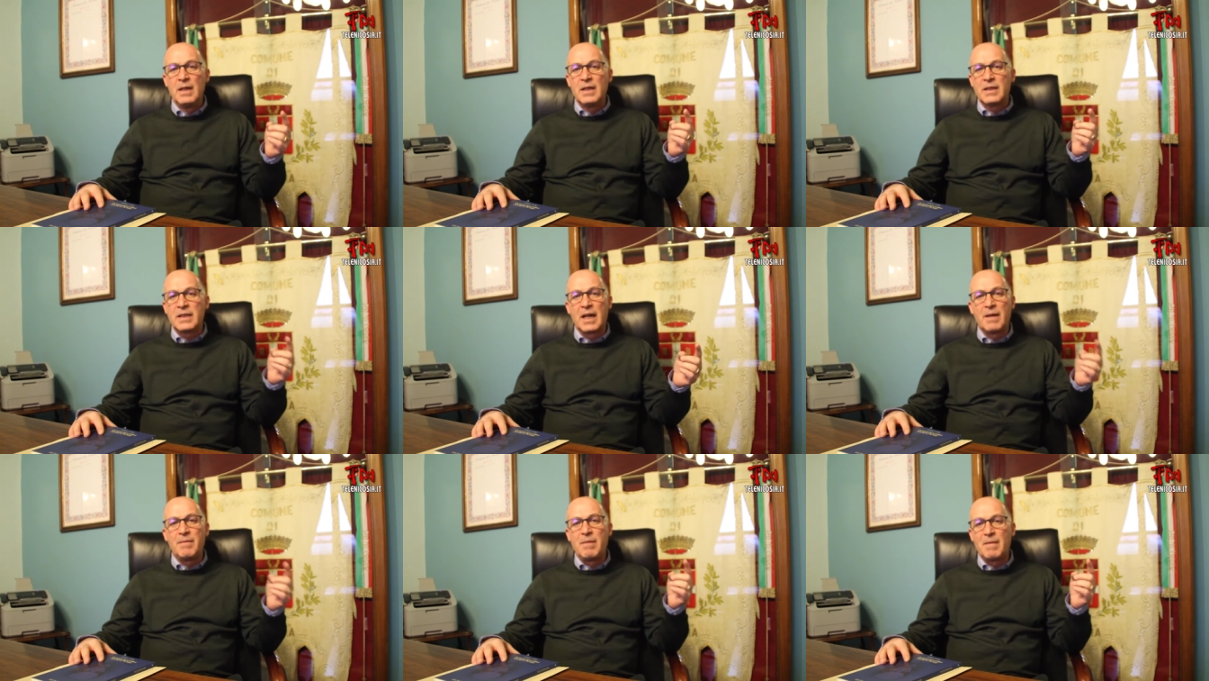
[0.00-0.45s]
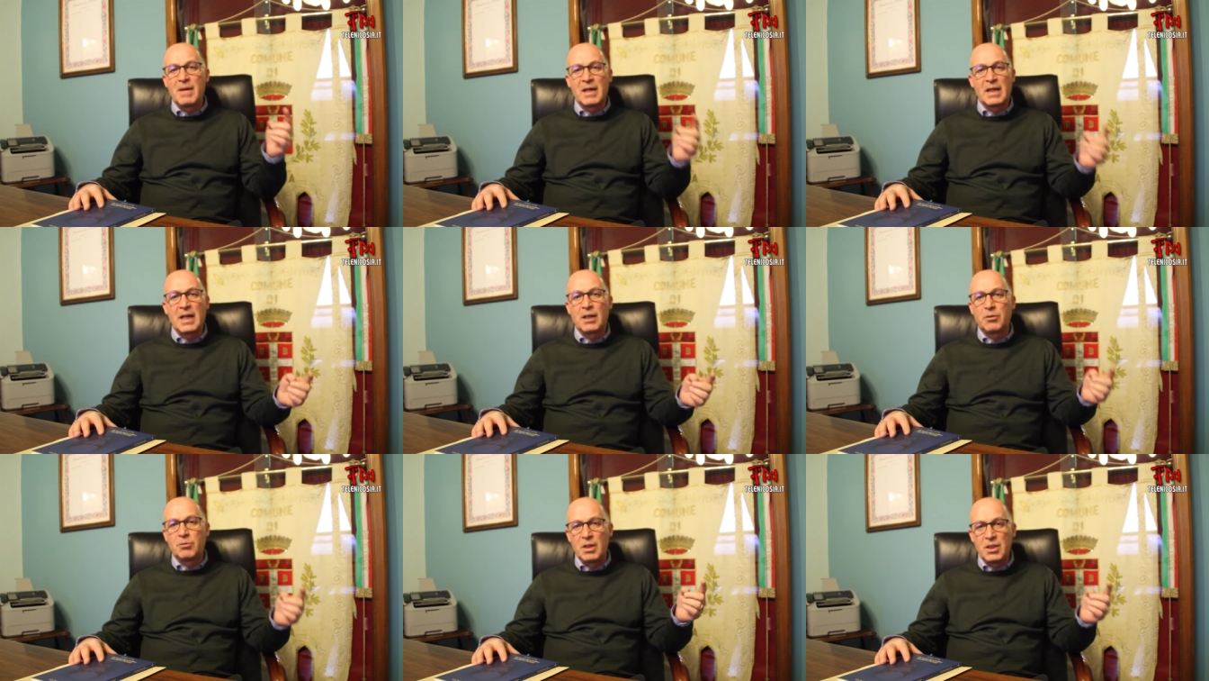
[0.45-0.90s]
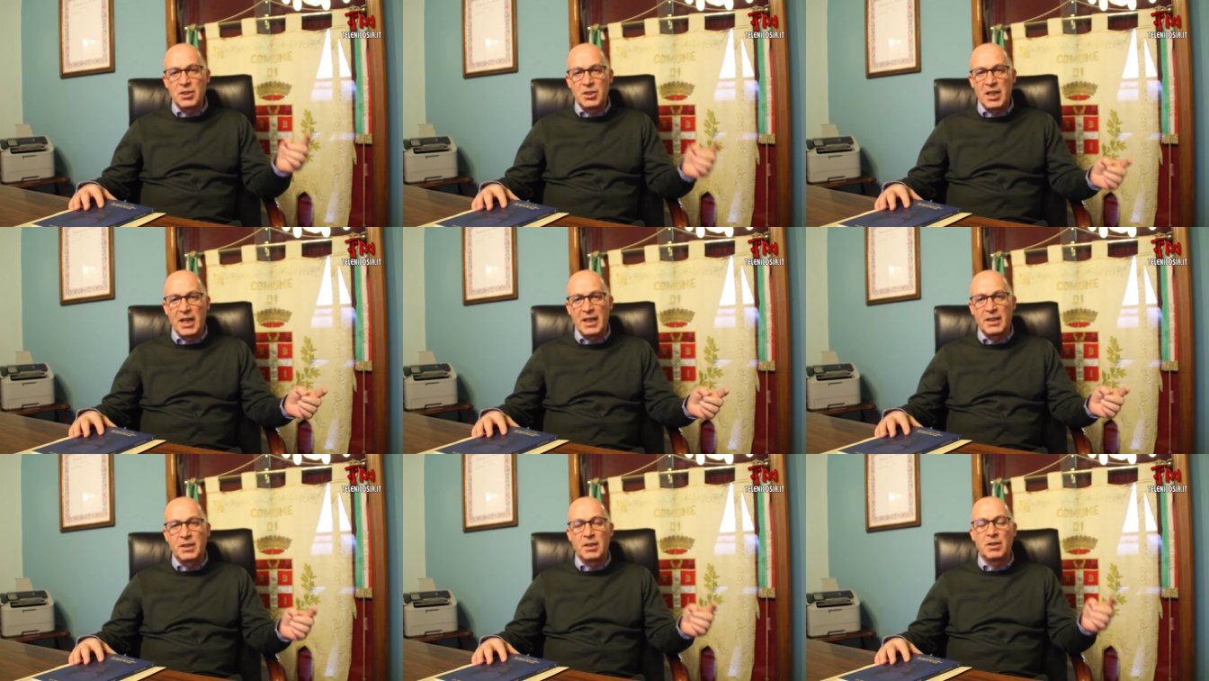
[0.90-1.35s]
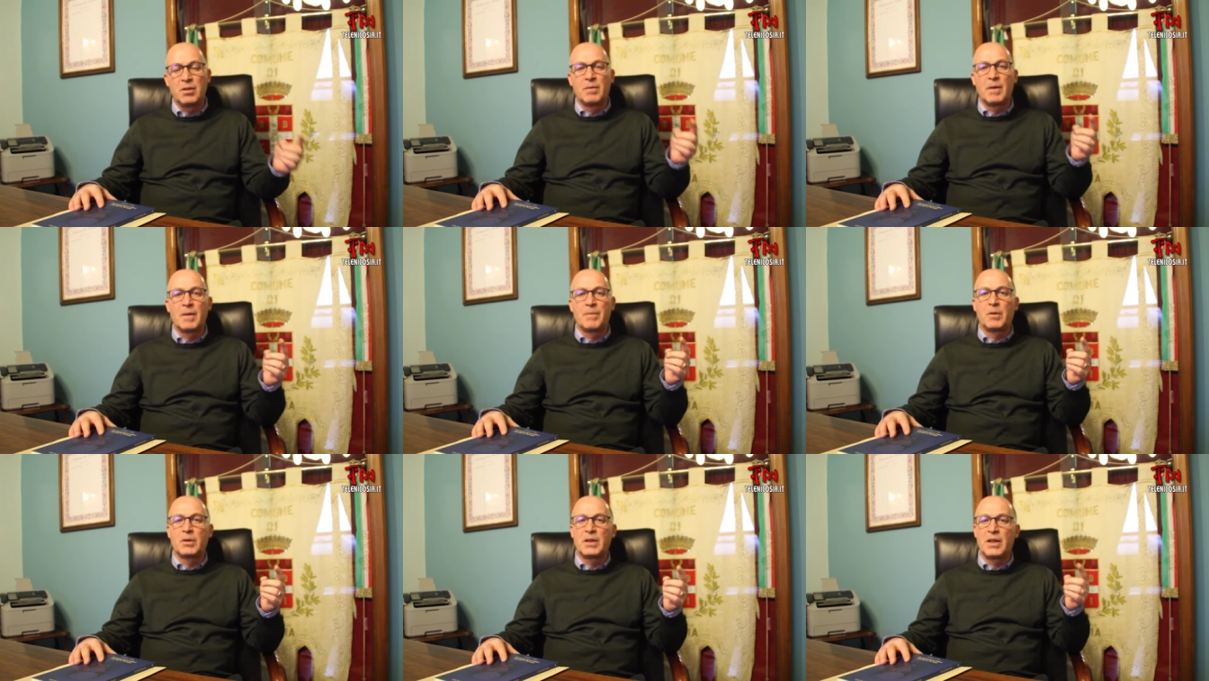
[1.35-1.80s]
sarebbe mancato il gettito
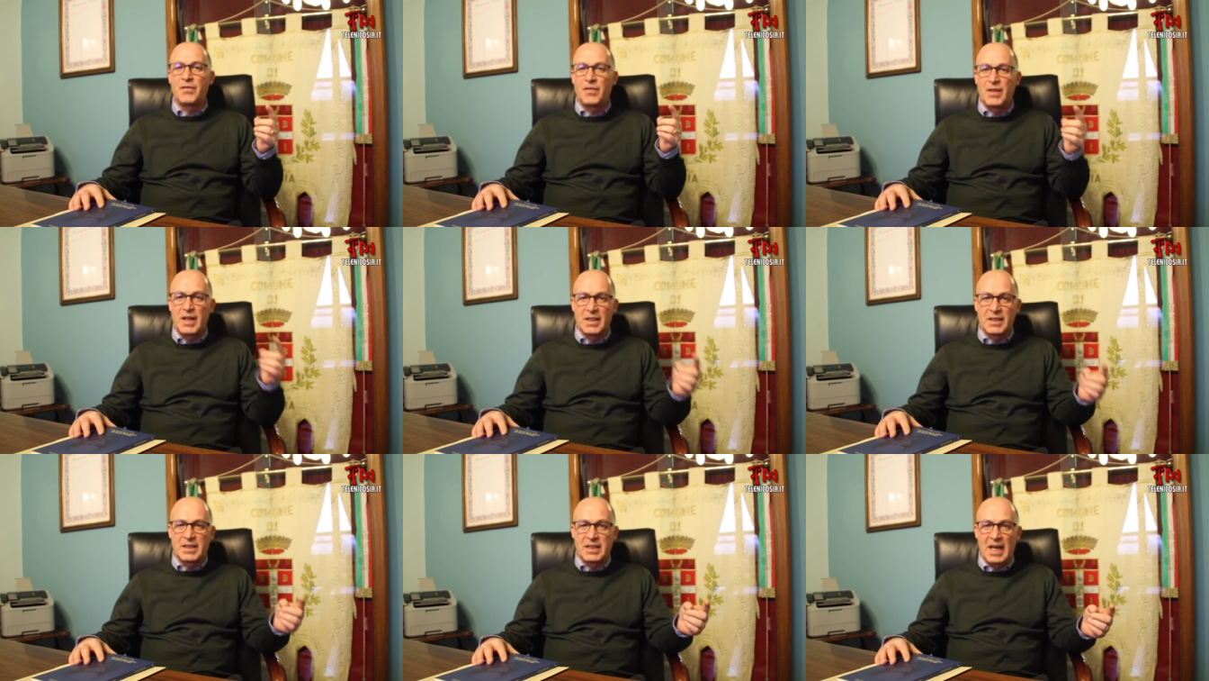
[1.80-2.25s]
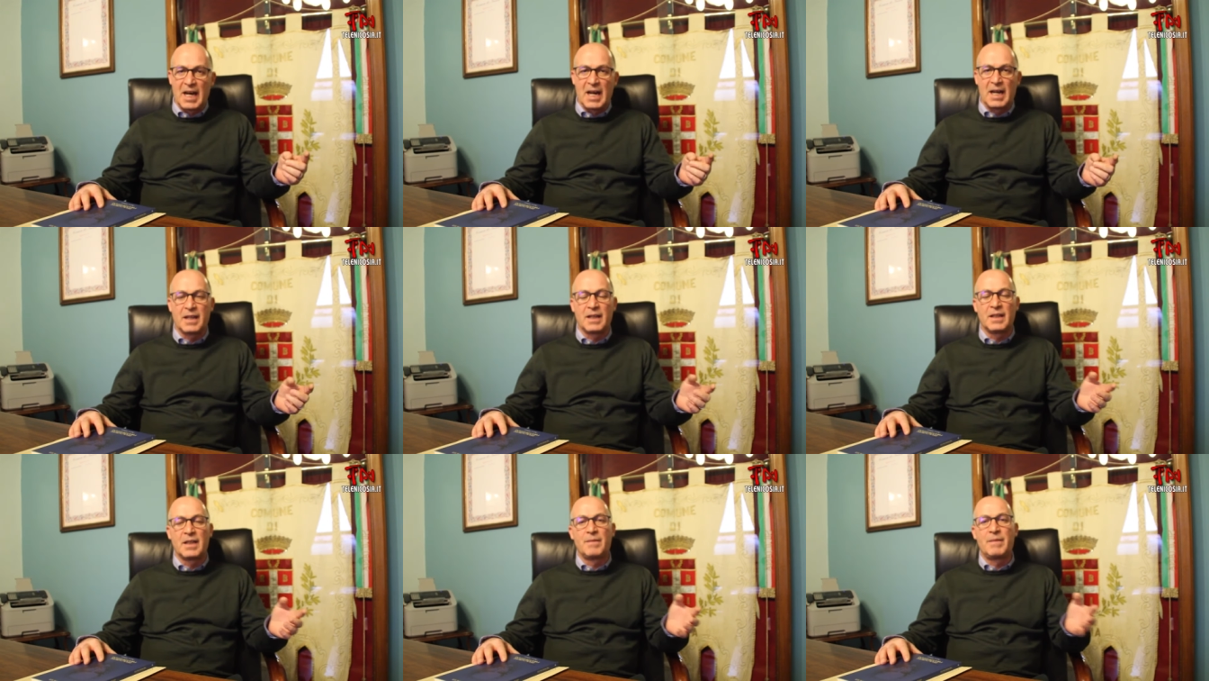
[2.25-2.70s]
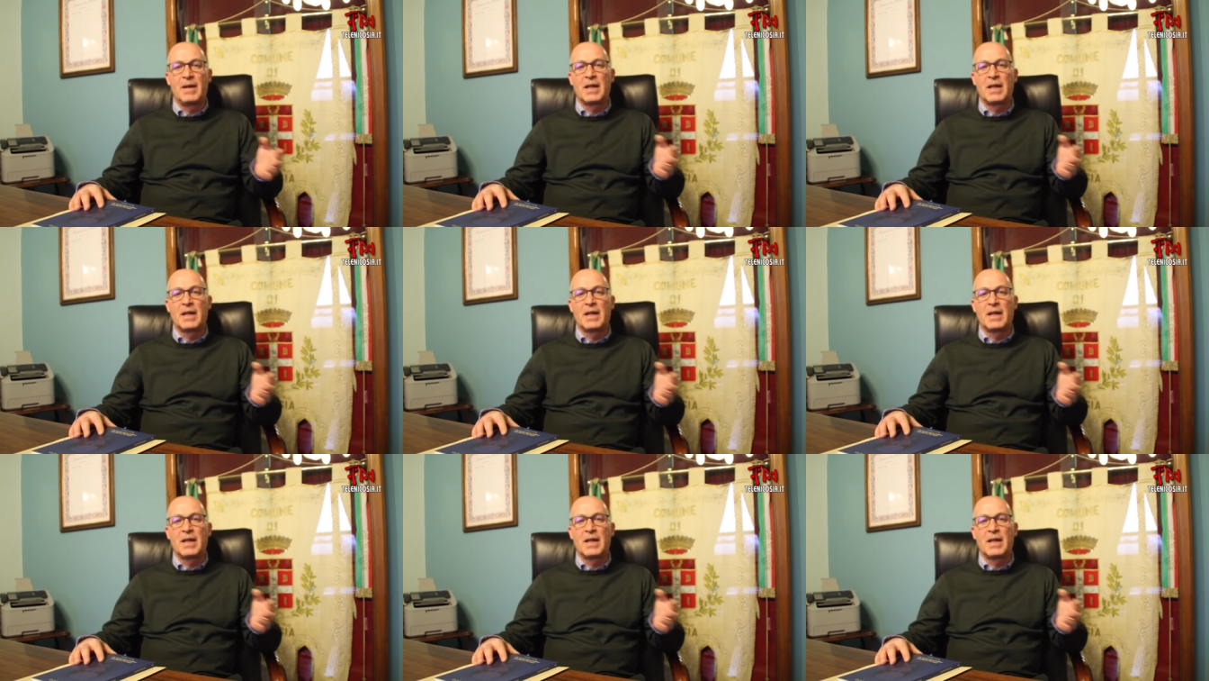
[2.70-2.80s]
per poter finanziare da